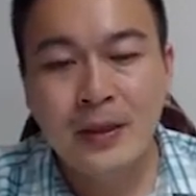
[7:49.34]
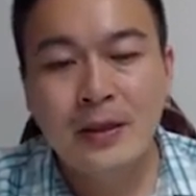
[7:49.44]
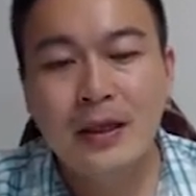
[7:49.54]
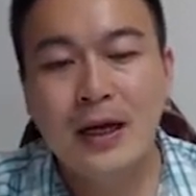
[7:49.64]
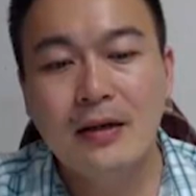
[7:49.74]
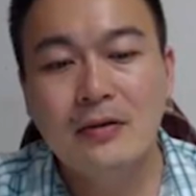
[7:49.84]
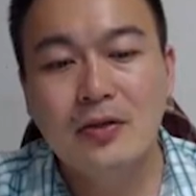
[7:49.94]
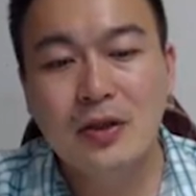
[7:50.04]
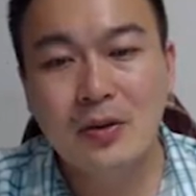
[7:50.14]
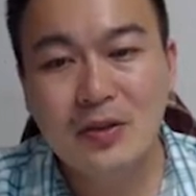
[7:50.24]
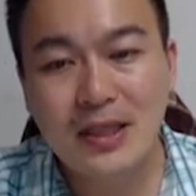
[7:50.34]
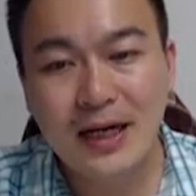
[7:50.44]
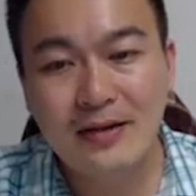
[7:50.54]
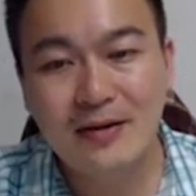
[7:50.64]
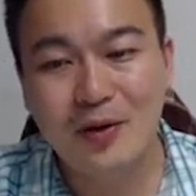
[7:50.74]
那纵
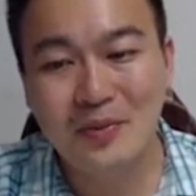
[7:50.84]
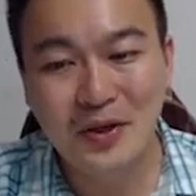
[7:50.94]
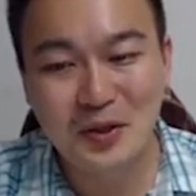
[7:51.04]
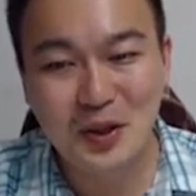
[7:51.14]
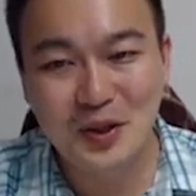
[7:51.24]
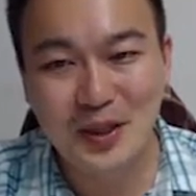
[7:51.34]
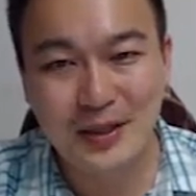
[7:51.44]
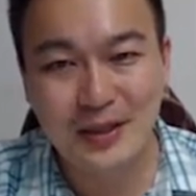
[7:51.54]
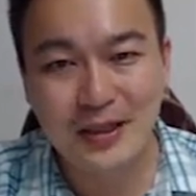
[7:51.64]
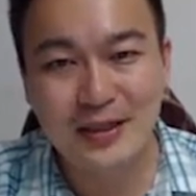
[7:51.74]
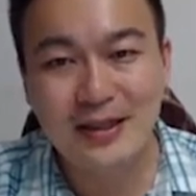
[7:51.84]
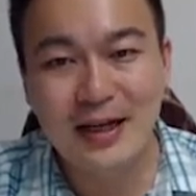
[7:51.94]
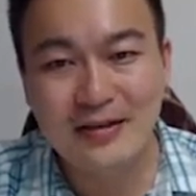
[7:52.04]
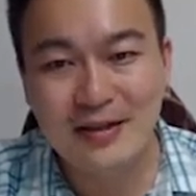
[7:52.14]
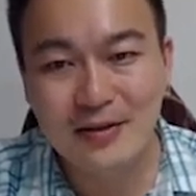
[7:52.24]
向呢，我没有受到任何力，
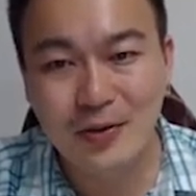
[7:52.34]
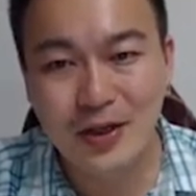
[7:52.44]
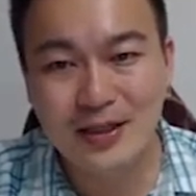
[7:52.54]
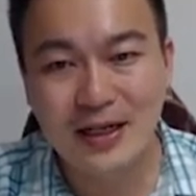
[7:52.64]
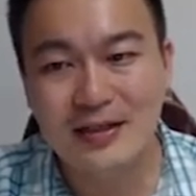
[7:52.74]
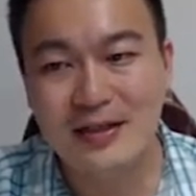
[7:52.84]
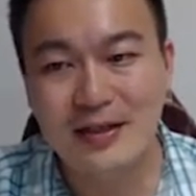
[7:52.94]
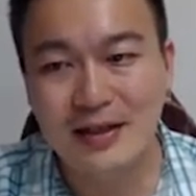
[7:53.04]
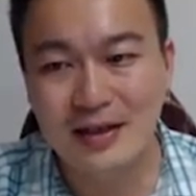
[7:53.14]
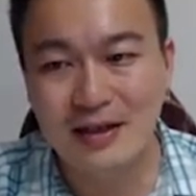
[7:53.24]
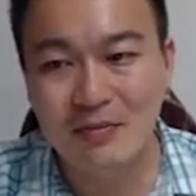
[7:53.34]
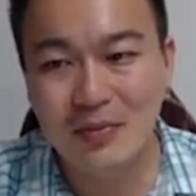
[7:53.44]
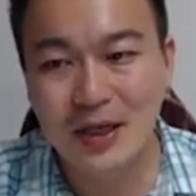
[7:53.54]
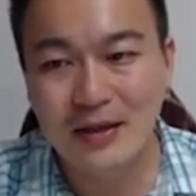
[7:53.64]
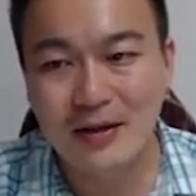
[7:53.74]
但是我也产生了一个应
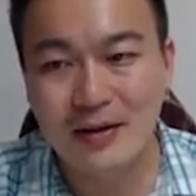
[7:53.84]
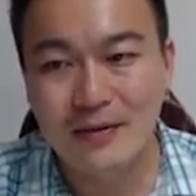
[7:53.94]
变，哈。